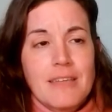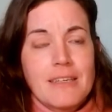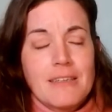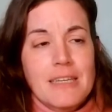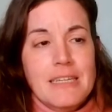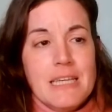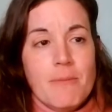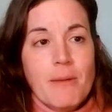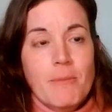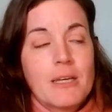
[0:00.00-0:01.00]
tan
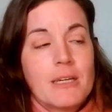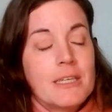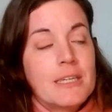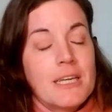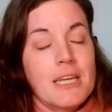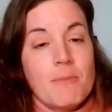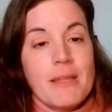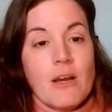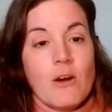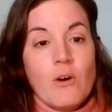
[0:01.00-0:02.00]
intensa, mamá? Y
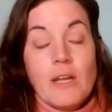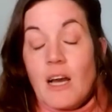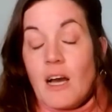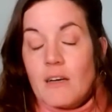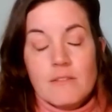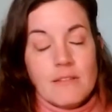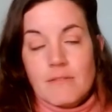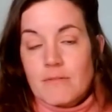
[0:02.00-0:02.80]
me dijo, hija,